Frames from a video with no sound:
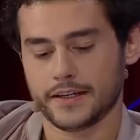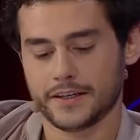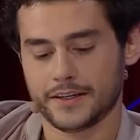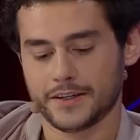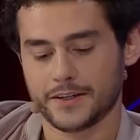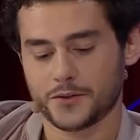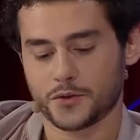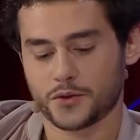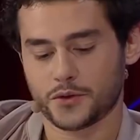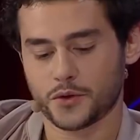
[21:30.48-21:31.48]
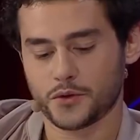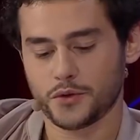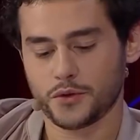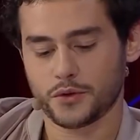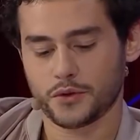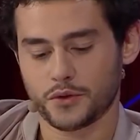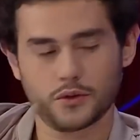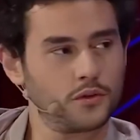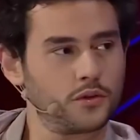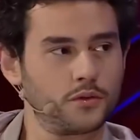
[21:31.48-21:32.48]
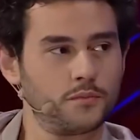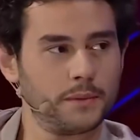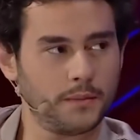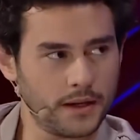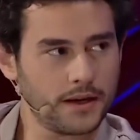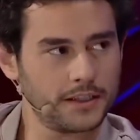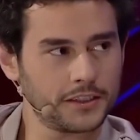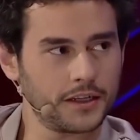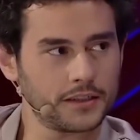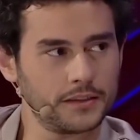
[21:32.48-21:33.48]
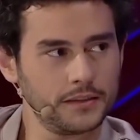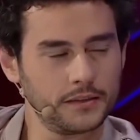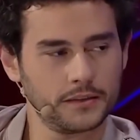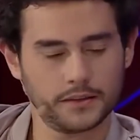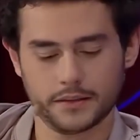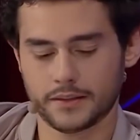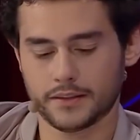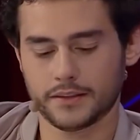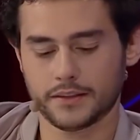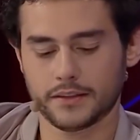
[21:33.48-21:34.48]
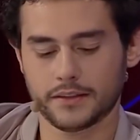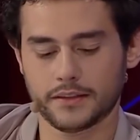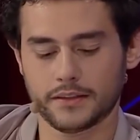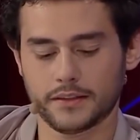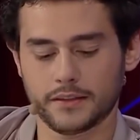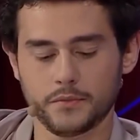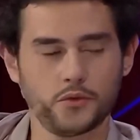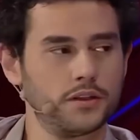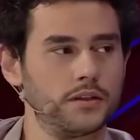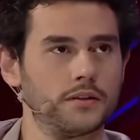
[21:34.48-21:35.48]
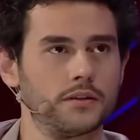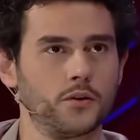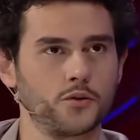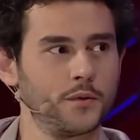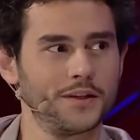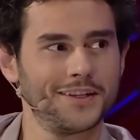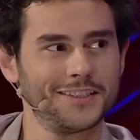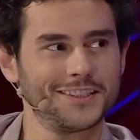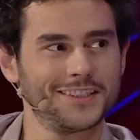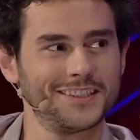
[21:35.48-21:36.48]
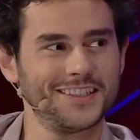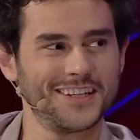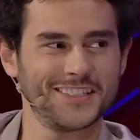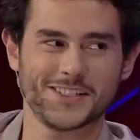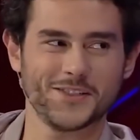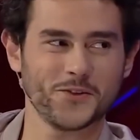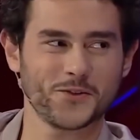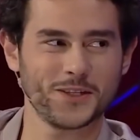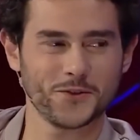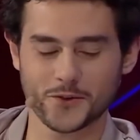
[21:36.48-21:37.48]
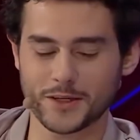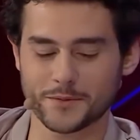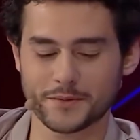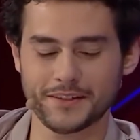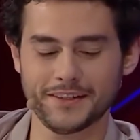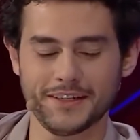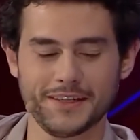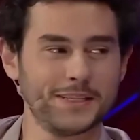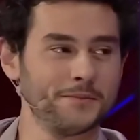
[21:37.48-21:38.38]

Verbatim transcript: Ee, sözü ve bana ait şarkının ee, müziği Osman Taştaş'ın aranjesinde Ozan Doğulu yaptı.